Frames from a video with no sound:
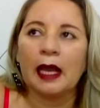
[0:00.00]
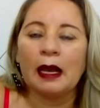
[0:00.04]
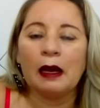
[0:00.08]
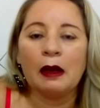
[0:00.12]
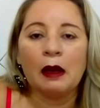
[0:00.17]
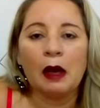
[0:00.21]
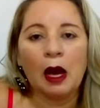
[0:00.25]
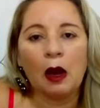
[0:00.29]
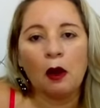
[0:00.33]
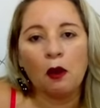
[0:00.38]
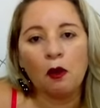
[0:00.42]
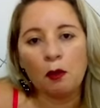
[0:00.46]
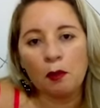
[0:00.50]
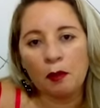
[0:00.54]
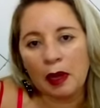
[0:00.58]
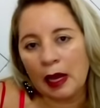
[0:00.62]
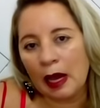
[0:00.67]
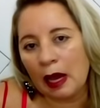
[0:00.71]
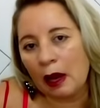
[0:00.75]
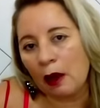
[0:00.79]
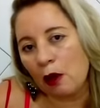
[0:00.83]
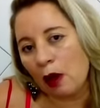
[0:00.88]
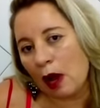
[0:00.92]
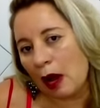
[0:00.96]
a,
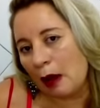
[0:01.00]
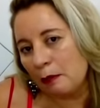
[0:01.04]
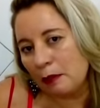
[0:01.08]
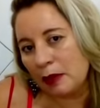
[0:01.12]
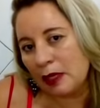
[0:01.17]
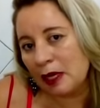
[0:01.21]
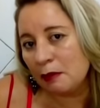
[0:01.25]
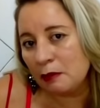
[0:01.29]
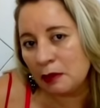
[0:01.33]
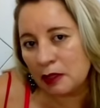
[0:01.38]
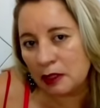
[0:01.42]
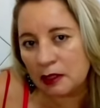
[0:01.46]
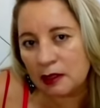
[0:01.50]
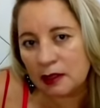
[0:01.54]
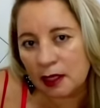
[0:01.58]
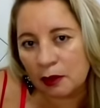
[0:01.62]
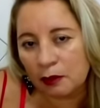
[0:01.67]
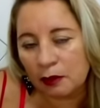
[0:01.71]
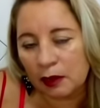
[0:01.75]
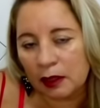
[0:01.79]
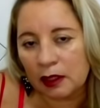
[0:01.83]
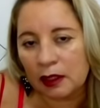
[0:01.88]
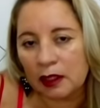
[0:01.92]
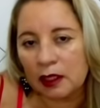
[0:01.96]
a, a, minha
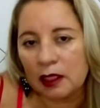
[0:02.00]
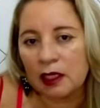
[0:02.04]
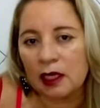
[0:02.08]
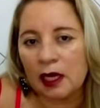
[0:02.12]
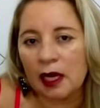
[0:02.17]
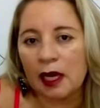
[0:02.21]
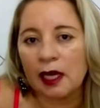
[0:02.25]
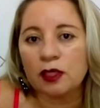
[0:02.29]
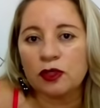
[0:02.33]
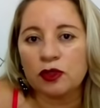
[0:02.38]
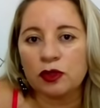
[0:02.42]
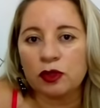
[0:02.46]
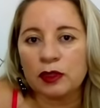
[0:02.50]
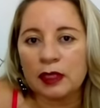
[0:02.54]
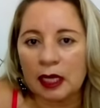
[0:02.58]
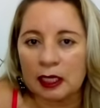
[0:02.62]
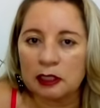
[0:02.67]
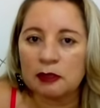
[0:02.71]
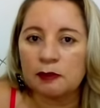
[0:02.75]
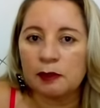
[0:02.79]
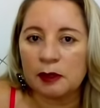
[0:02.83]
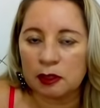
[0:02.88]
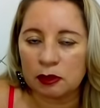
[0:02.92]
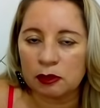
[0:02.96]
missão aqui é ajudar
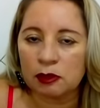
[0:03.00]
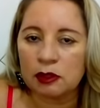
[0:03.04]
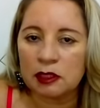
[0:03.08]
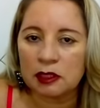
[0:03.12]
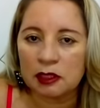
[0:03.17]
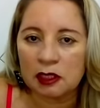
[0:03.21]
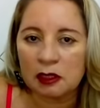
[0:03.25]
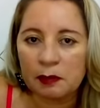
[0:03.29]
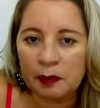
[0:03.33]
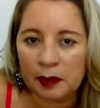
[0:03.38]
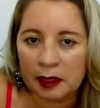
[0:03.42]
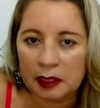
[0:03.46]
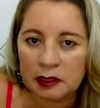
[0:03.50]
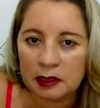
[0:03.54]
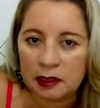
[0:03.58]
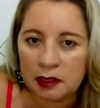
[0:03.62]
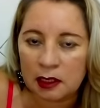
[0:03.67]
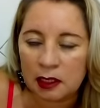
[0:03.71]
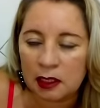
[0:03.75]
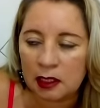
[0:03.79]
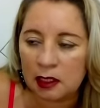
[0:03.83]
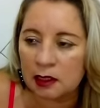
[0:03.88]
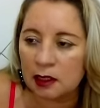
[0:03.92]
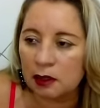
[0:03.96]
as pessoas que
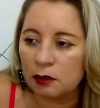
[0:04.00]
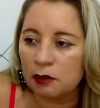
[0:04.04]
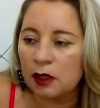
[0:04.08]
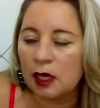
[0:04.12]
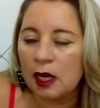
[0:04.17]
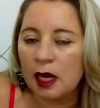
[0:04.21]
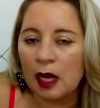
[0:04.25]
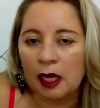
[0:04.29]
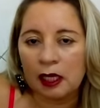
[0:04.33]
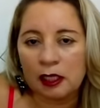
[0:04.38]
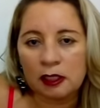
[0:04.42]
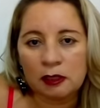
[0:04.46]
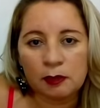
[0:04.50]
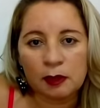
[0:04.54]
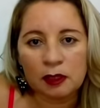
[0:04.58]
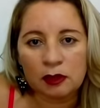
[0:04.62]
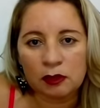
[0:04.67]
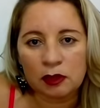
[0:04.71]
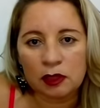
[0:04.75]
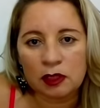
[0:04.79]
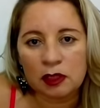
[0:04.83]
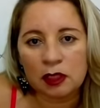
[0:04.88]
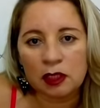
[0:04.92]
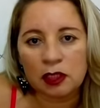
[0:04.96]
precisam, as
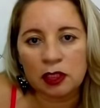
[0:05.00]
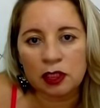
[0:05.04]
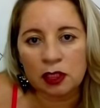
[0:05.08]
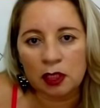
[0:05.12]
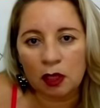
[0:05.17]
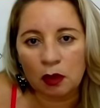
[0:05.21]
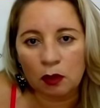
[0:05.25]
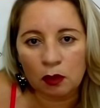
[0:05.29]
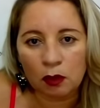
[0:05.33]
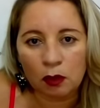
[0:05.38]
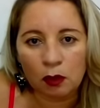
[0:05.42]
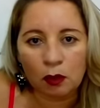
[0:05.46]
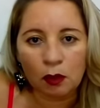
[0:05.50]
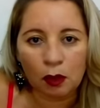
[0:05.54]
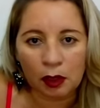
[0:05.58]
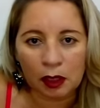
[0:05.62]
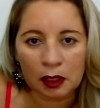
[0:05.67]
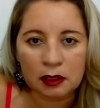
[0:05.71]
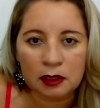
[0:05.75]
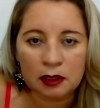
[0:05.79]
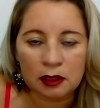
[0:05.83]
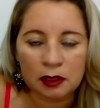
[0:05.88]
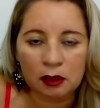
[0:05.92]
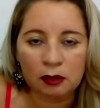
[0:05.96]
pessoas que estão com o
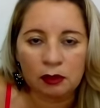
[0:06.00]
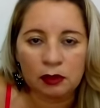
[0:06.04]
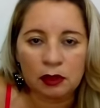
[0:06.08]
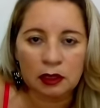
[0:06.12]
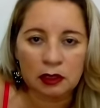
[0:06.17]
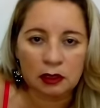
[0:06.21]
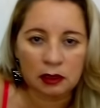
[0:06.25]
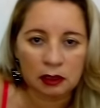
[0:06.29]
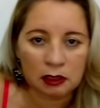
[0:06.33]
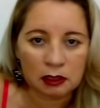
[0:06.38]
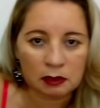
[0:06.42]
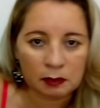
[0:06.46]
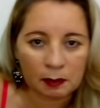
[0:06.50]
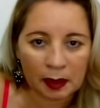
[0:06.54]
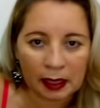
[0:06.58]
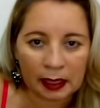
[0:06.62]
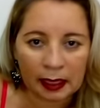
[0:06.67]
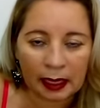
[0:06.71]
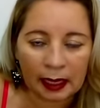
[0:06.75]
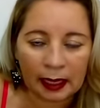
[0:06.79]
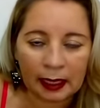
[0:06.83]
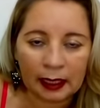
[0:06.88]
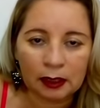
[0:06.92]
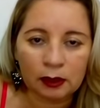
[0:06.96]
coração
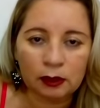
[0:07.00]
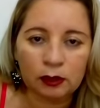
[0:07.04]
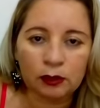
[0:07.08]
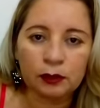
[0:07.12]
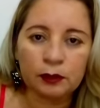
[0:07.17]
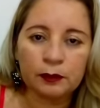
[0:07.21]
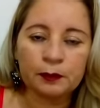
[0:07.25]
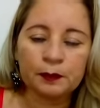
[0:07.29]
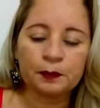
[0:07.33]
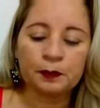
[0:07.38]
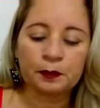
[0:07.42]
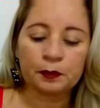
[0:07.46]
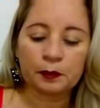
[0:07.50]
desesperado.